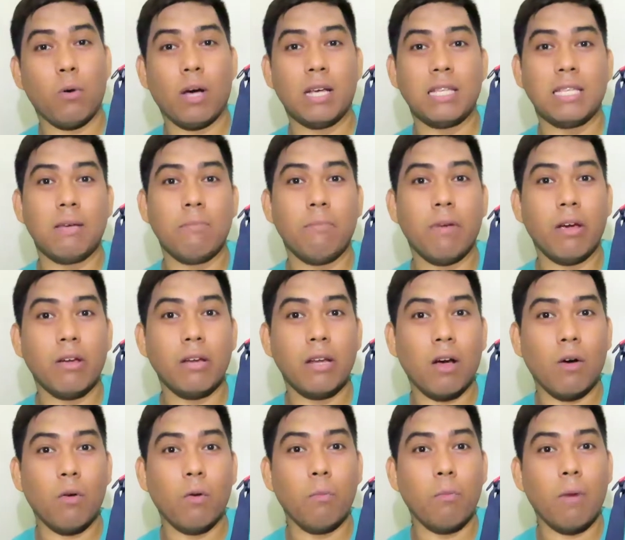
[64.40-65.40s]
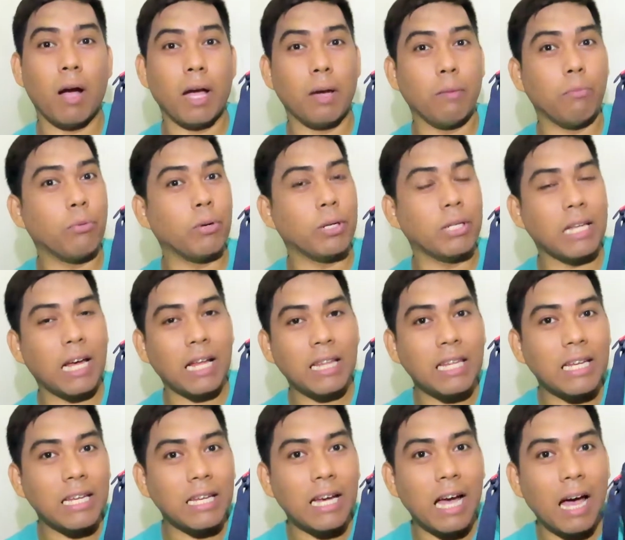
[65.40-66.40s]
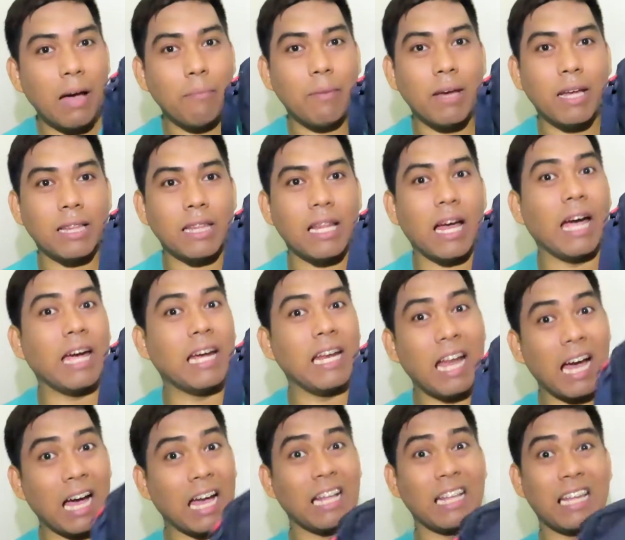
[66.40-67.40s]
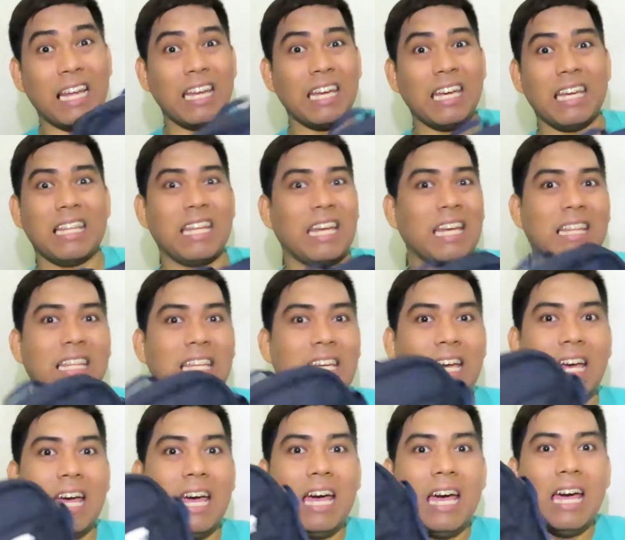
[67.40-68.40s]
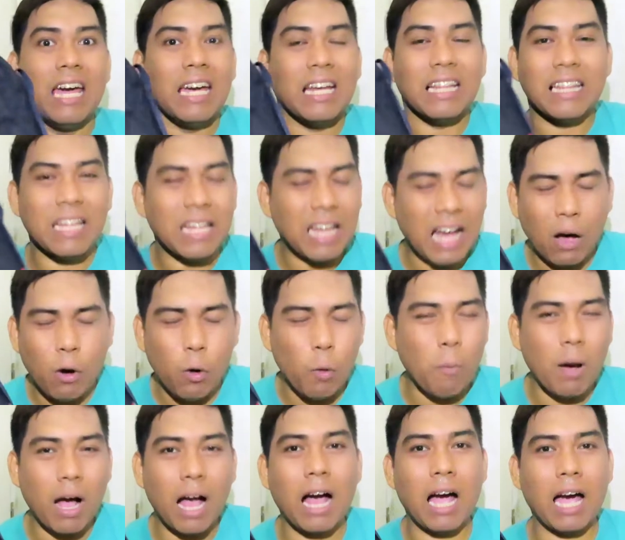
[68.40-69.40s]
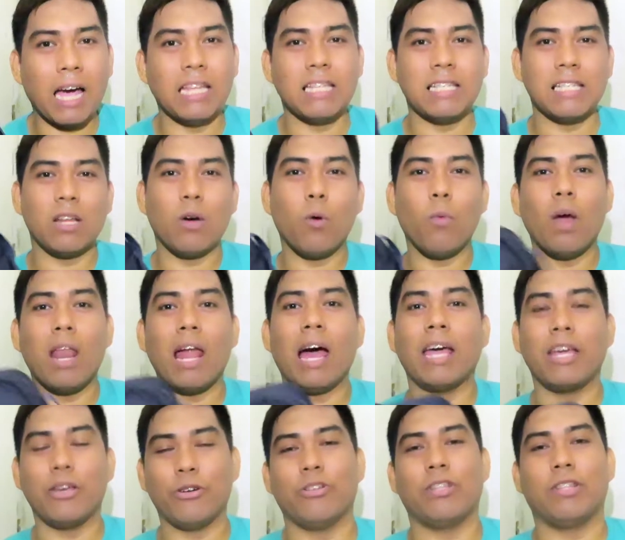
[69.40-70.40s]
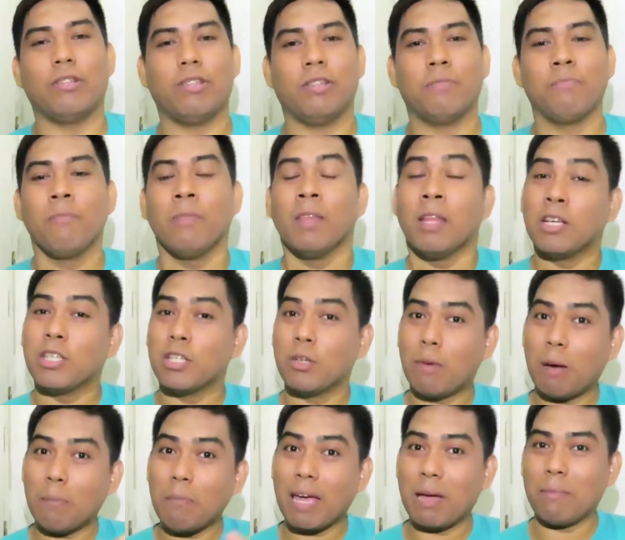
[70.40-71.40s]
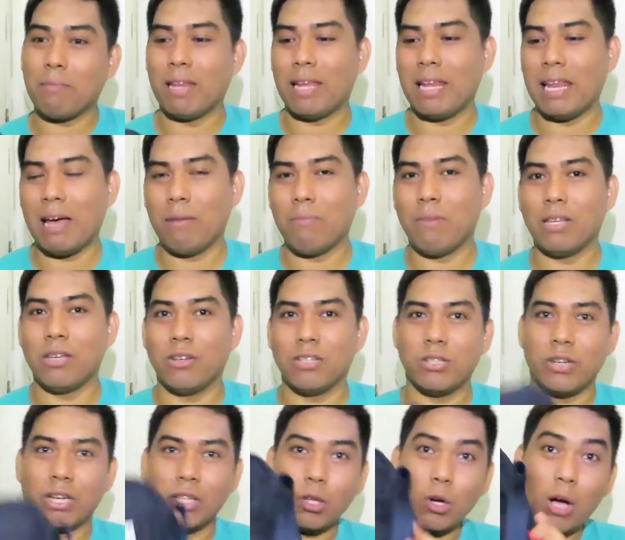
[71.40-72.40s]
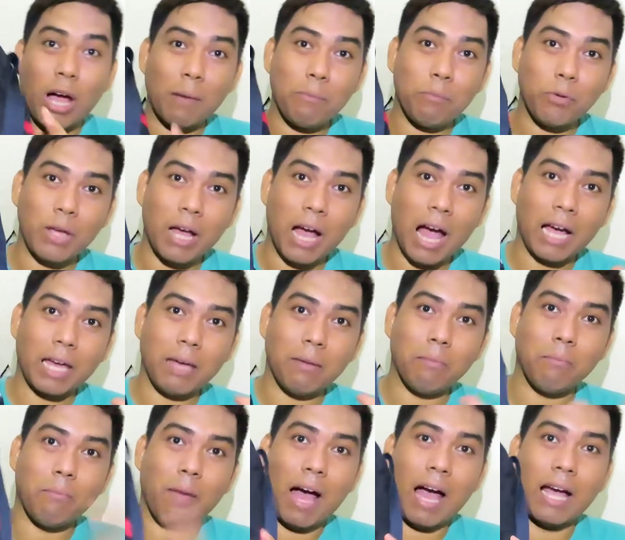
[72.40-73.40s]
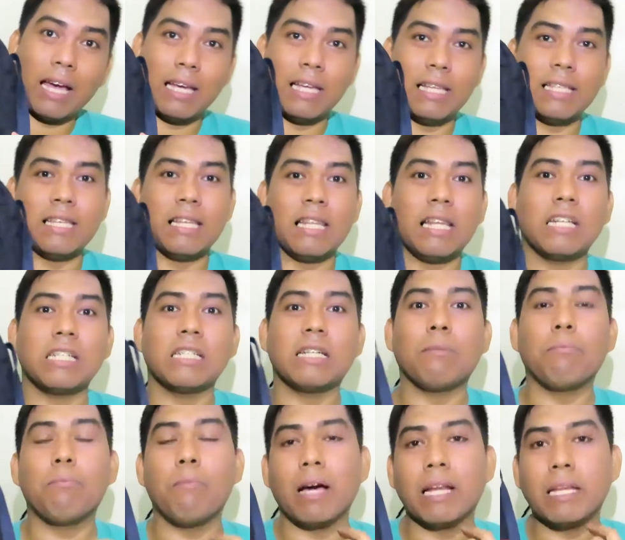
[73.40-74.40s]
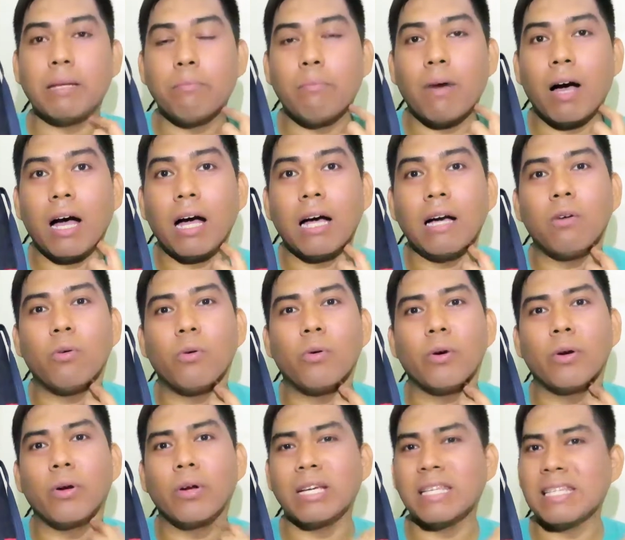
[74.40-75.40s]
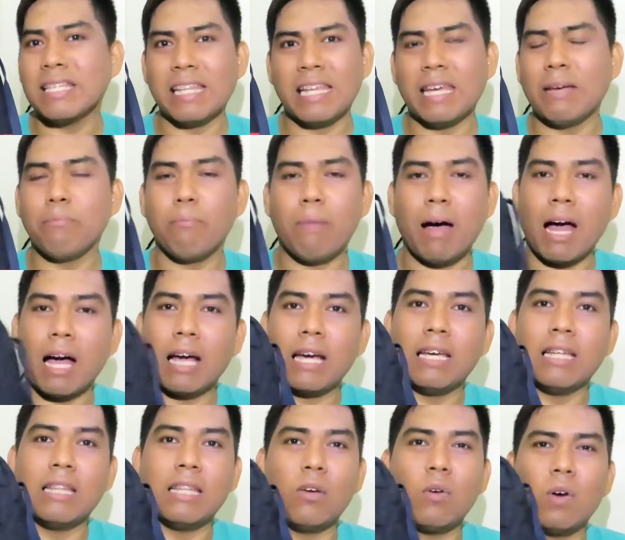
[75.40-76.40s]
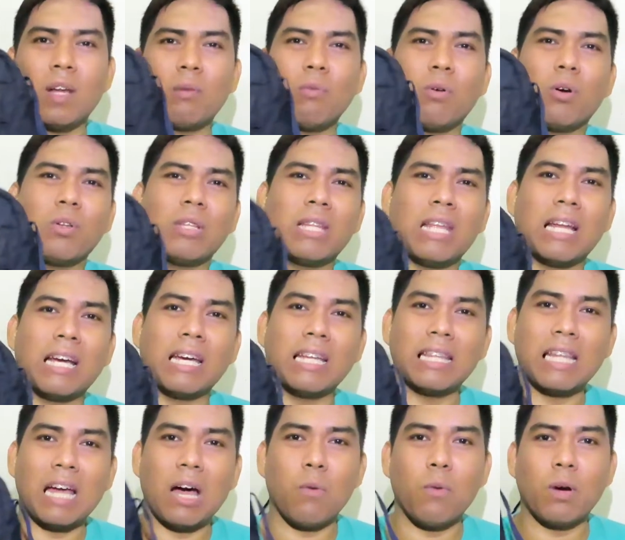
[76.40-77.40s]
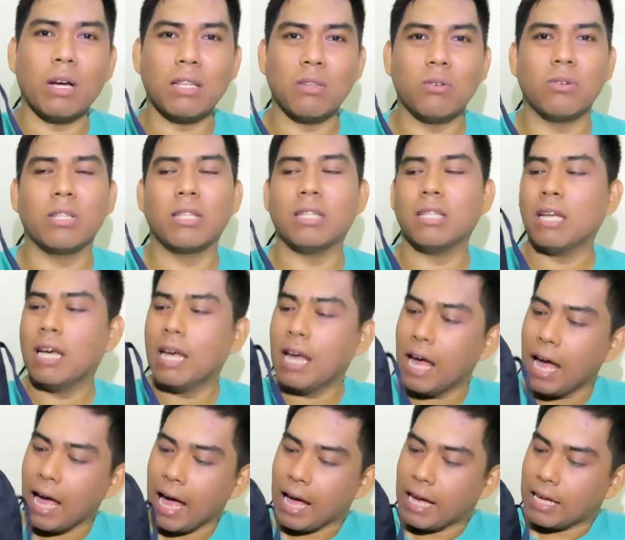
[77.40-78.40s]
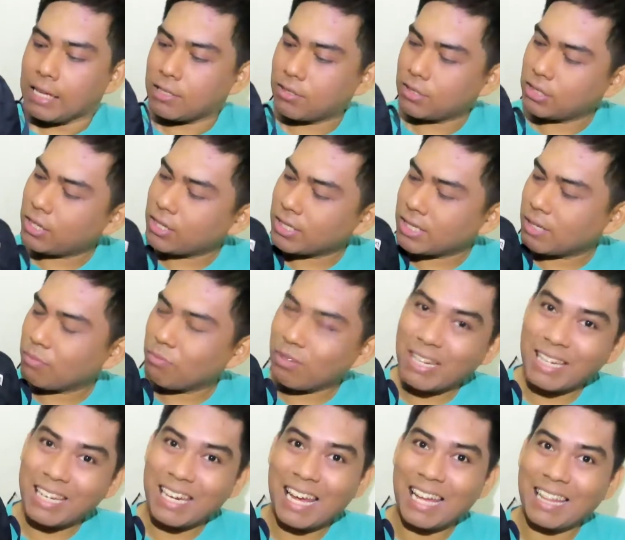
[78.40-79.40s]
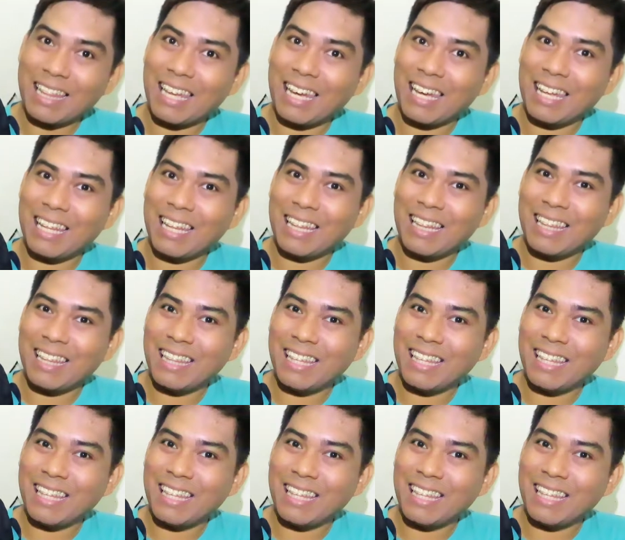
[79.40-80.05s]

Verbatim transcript: ako kasi meron akong mga importanteng gamit na kailangan dalihin na hindi hindi ako makakalis ng wala yon. So, mamaya malalaman nyo. So, ito nga po yung aking bag. Isa lang siyang body bag or sling bag. Hindi ko alam kung ano talagang tawag doon. So, yon Simulan na natin.